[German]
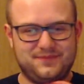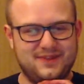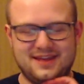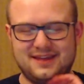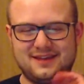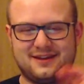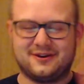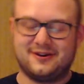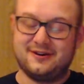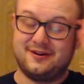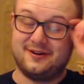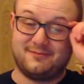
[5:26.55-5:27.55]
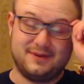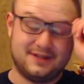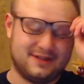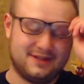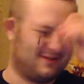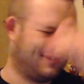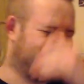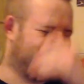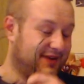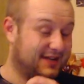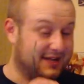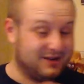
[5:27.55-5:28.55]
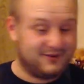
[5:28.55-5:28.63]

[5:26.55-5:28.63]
Ich könnte mich immer wieder